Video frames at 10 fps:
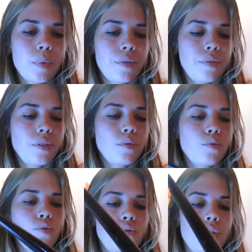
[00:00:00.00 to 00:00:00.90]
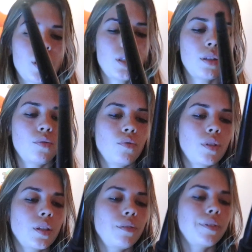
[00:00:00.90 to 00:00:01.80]
bem-vindos a um
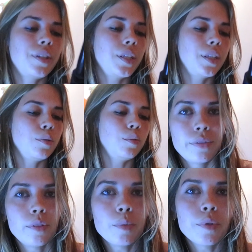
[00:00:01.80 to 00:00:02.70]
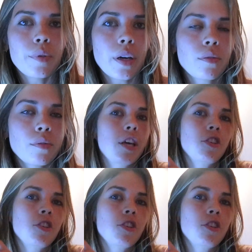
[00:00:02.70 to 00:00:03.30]
terrível ângulo no meu quarto.